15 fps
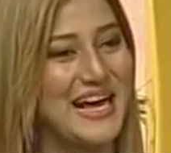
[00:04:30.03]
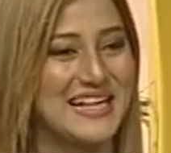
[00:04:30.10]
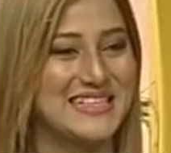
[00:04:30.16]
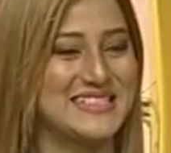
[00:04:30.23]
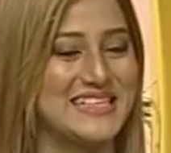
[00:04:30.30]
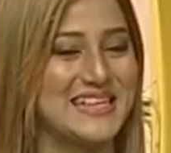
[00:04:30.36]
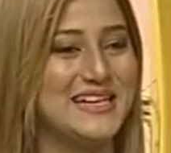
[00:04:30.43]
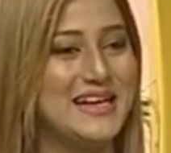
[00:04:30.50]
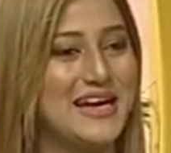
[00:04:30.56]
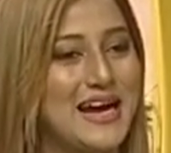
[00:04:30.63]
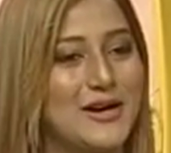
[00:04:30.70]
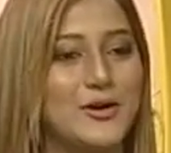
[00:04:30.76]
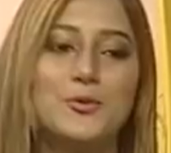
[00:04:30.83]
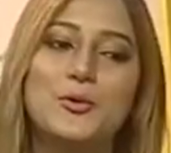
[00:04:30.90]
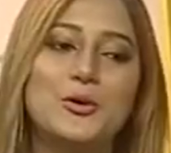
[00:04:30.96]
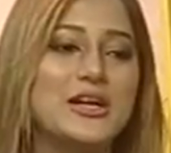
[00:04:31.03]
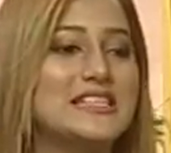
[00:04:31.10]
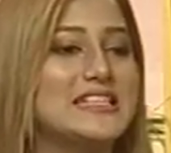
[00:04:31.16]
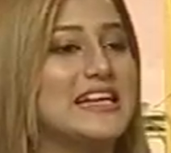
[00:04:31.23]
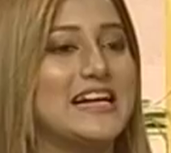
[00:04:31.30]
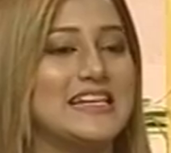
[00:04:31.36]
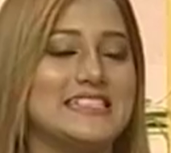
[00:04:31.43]
আচ্ছা আর উপন্যাস
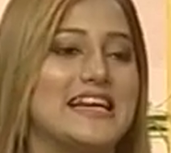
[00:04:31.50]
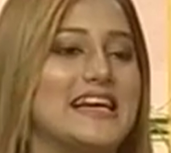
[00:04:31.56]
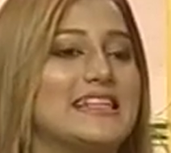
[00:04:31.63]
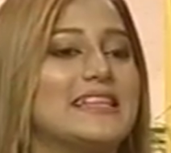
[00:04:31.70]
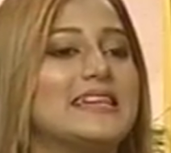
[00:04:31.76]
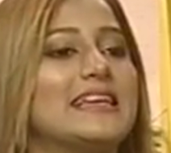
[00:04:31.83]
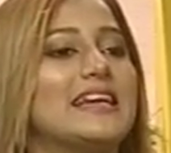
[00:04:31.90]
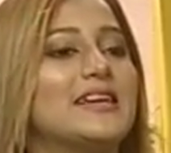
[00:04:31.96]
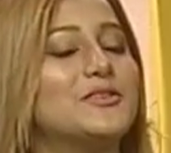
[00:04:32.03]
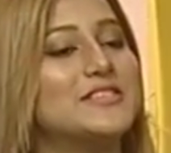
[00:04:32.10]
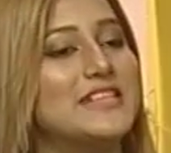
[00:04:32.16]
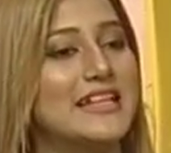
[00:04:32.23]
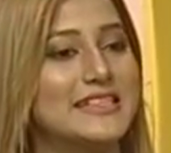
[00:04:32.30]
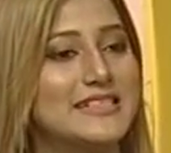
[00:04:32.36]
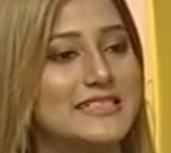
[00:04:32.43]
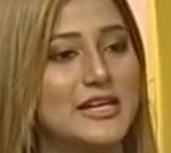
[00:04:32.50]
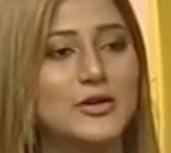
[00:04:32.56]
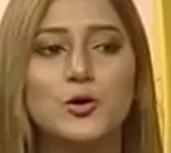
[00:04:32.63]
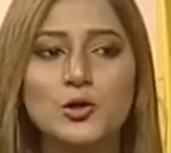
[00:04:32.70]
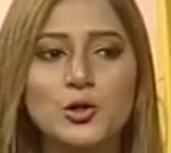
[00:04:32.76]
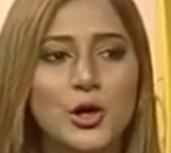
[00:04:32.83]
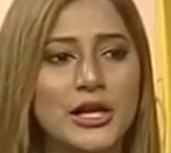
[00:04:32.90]
লেখার জায়গা থেকে একটু জানতে চাই
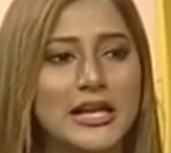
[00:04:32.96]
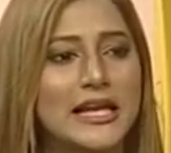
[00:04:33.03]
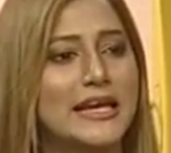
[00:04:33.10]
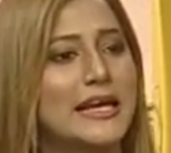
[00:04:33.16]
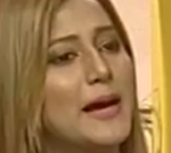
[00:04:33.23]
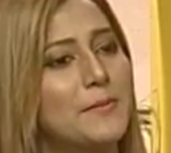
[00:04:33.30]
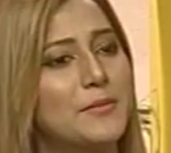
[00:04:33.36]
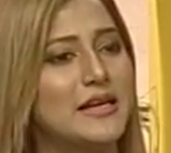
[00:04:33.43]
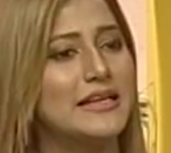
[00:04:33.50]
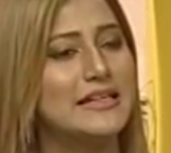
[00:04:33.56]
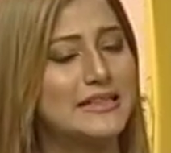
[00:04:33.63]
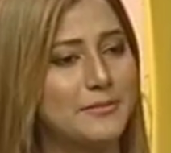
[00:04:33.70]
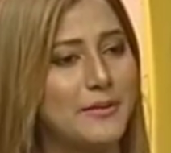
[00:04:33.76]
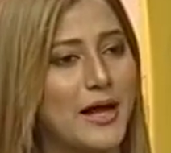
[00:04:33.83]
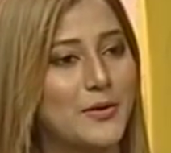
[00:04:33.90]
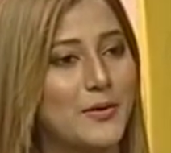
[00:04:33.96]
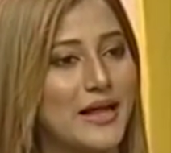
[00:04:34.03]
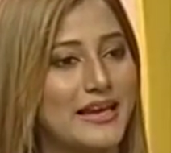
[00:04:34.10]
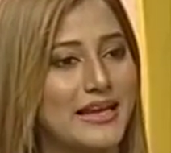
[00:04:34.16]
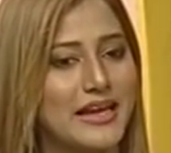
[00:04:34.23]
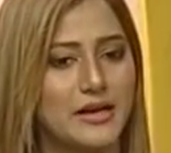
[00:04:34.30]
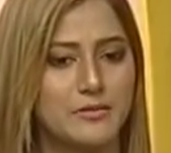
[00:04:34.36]
কোন ধরনের লেখা আপনার লিখতে ভালো
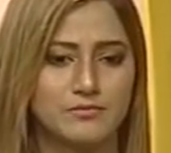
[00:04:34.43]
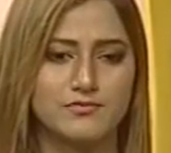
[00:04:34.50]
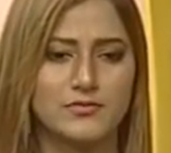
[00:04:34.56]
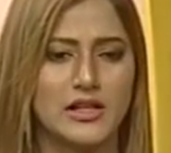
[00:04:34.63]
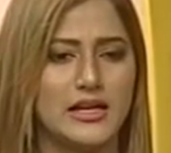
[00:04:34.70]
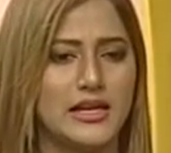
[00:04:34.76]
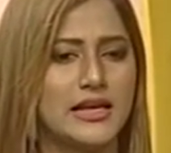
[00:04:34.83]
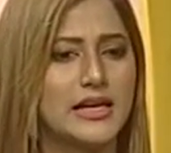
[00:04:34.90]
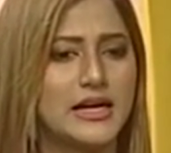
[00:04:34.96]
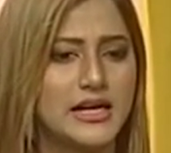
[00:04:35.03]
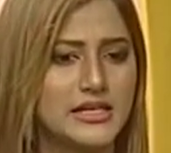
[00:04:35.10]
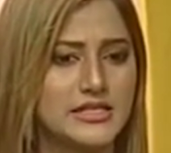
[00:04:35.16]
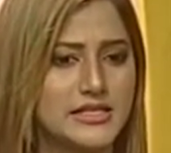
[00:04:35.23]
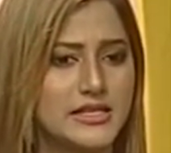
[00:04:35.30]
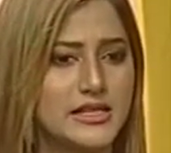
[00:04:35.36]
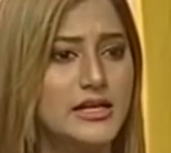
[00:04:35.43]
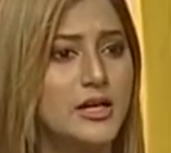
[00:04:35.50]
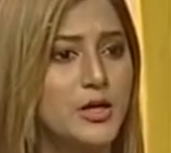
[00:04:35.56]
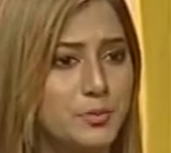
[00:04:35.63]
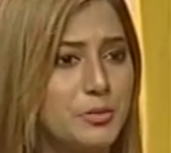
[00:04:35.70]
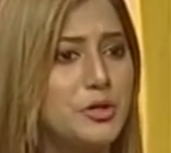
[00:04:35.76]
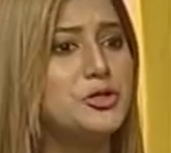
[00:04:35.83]
লাগে লেখার যে
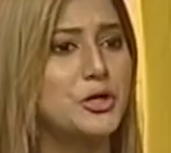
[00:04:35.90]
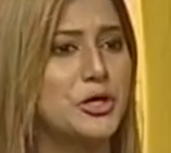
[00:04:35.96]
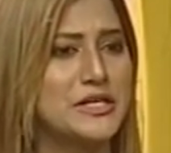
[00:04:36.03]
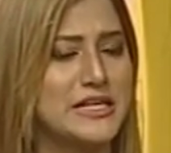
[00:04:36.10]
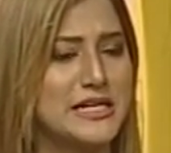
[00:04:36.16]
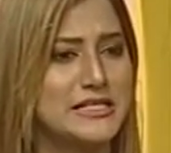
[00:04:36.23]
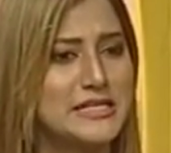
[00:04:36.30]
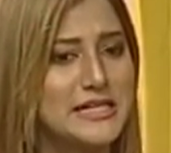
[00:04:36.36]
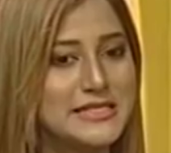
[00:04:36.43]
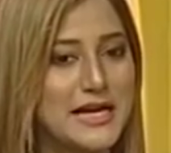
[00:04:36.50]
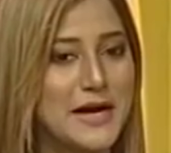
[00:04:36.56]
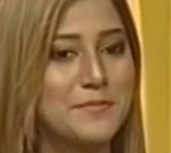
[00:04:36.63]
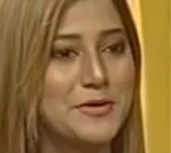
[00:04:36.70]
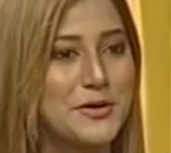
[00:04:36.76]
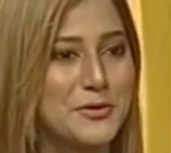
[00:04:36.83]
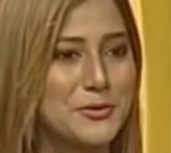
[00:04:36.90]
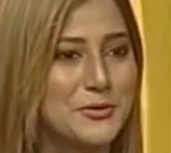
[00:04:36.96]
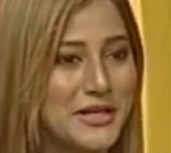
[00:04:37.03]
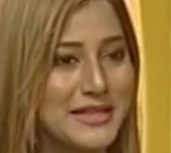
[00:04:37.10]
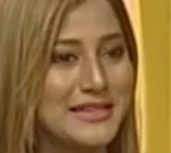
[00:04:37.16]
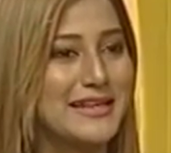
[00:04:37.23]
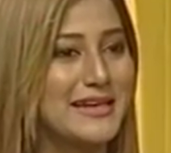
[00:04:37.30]
বিষয়টা সেটা আপনি
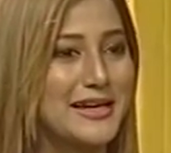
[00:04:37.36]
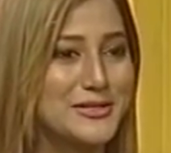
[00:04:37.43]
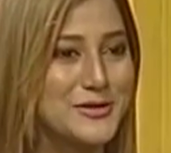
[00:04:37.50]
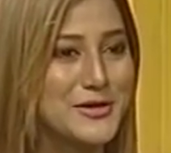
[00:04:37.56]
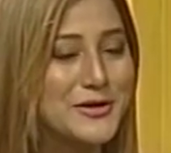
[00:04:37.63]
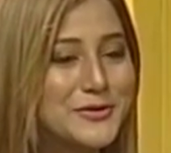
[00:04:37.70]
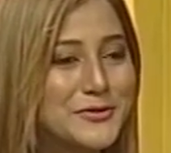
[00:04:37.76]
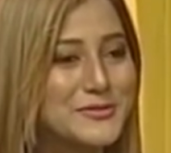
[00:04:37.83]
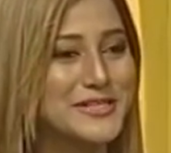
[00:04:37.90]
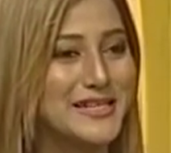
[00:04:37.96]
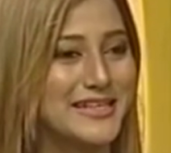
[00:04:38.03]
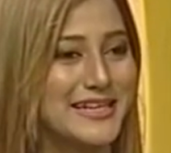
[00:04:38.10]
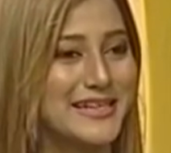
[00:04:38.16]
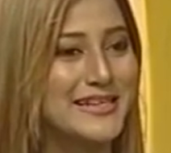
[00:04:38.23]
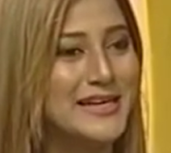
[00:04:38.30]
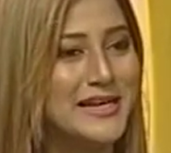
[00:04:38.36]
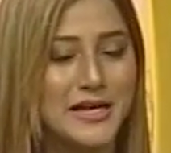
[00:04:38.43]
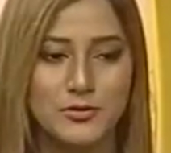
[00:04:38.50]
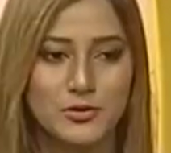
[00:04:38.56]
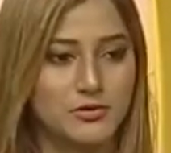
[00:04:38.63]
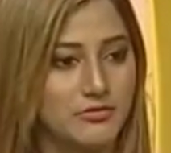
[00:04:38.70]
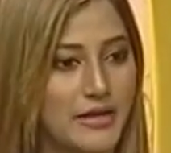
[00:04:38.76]
কোথা থেকে আসলে খুঁজে নেন
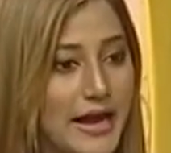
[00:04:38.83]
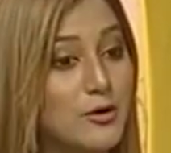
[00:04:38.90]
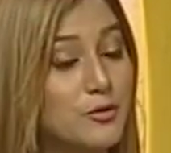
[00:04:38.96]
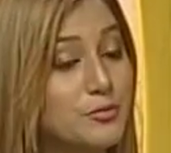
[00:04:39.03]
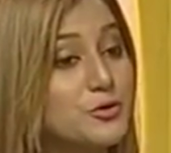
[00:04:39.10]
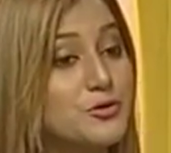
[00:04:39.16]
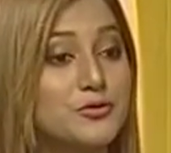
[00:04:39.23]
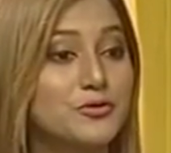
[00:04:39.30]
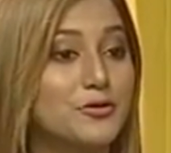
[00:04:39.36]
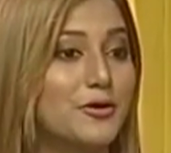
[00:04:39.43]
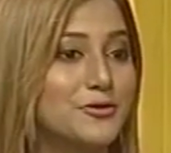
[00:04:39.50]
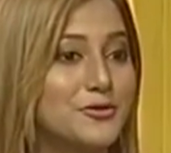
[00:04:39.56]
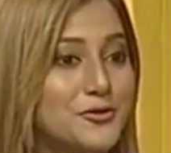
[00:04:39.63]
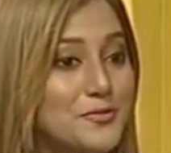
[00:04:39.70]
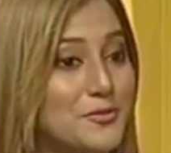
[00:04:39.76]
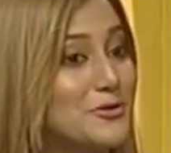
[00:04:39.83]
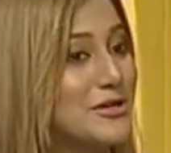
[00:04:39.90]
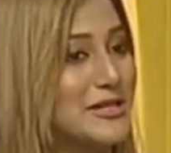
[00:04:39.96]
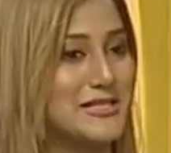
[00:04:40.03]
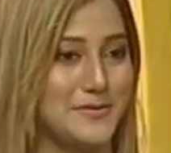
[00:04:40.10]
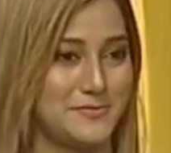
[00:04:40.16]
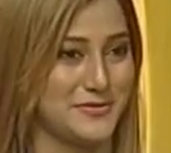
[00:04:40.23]
এবং এখন পর্যন্ত কতটি
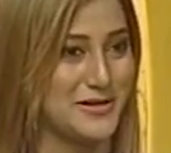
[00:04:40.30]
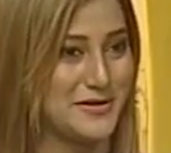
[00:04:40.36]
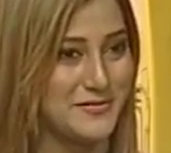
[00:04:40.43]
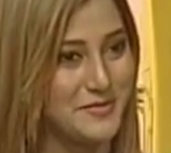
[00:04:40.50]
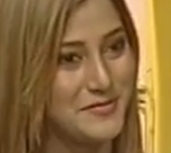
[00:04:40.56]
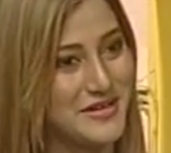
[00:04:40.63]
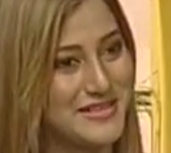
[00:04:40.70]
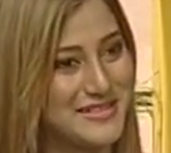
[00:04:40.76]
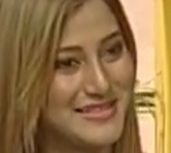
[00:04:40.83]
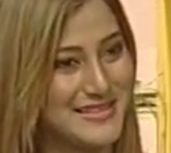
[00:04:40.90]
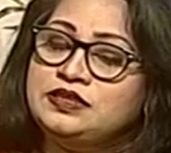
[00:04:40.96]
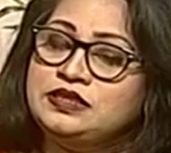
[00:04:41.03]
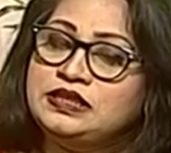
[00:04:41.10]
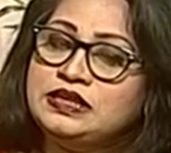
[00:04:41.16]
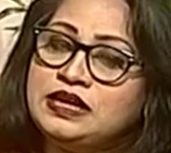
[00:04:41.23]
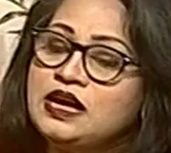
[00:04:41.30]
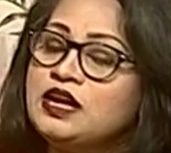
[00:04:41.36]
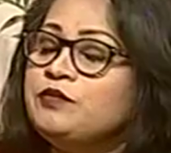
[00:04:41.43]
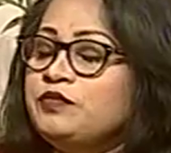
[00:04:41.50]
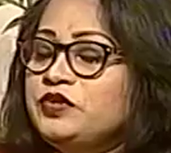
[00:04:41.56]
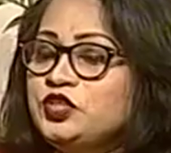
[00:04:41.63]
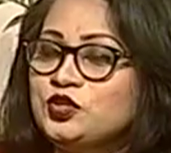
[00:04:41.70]
উপন্যাস আপনার আমরা পেয়েছি লেখার
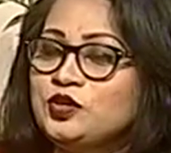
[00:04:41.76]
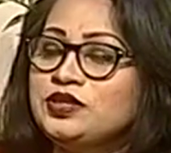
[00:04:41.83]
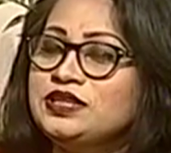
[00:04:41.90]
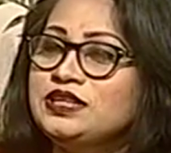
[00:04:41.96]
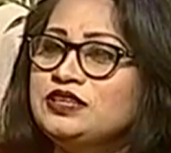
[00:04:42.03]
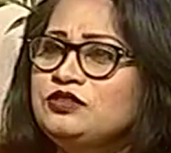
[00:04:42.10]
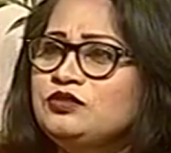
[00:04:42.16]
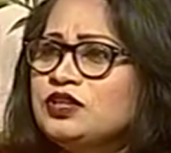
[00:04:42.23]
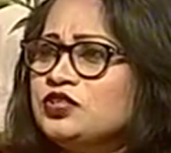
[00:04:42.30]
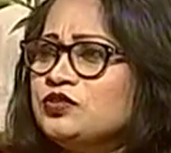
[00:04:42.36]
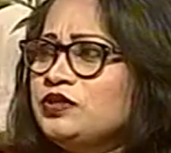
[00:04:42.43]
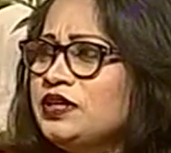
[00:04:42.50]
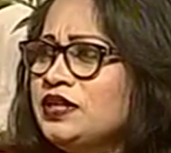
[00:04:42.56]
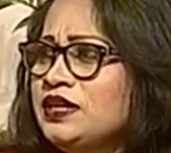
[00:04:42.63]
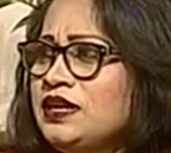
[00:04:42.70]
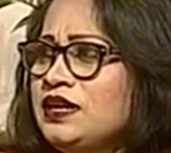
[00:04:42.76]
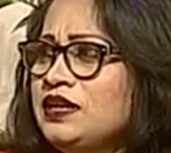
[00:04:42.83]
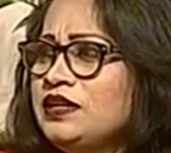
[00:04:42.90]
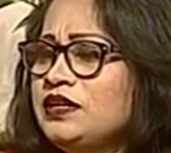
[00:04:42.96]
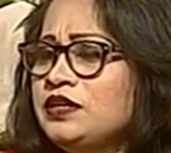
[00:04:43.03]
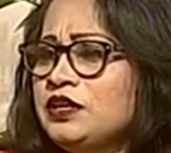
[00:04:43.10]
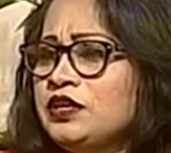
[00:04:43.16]
বিষয়টা কিন্তু আসলে
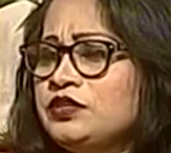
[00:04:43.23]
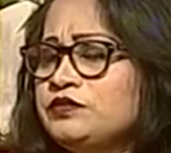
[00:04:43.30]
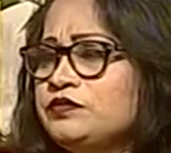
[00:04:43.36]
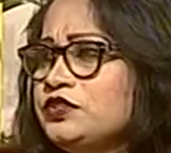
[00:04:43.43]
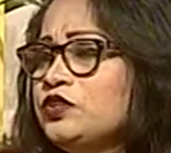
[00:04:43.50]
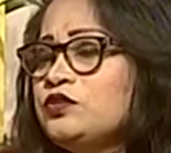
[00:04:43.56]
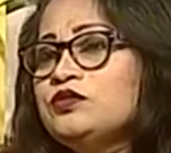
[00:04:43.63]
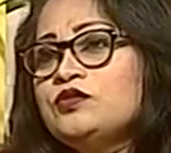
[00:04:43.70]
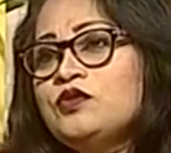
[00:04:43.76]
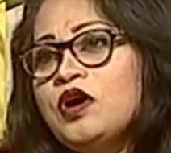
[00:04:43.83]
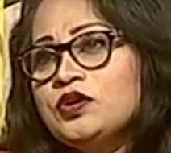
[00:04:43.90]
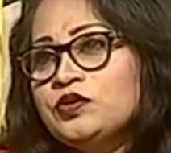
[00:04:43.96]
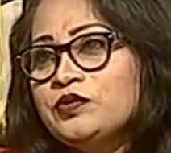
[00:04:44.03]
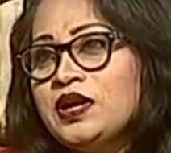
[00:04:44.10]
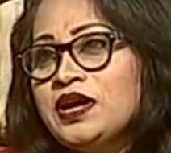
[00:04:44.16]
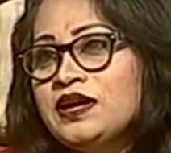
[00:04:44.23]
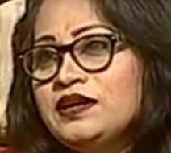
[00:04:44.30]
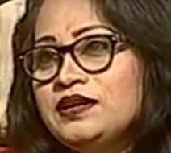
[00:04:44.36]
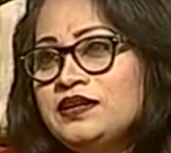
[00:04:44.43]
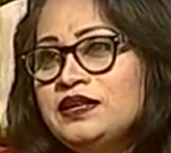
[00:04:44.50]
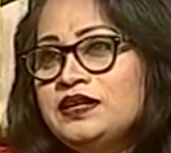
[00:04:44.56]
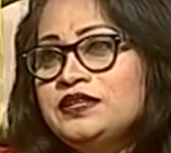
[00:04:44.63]
যে কোনো ঘটনা
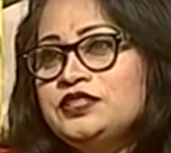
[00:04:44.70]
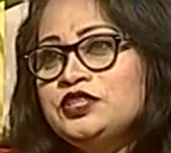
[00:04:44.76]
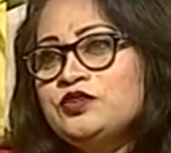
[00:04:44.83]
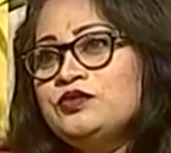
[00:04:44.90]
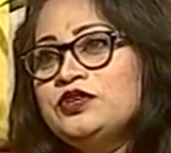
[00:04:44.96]
যে কোনো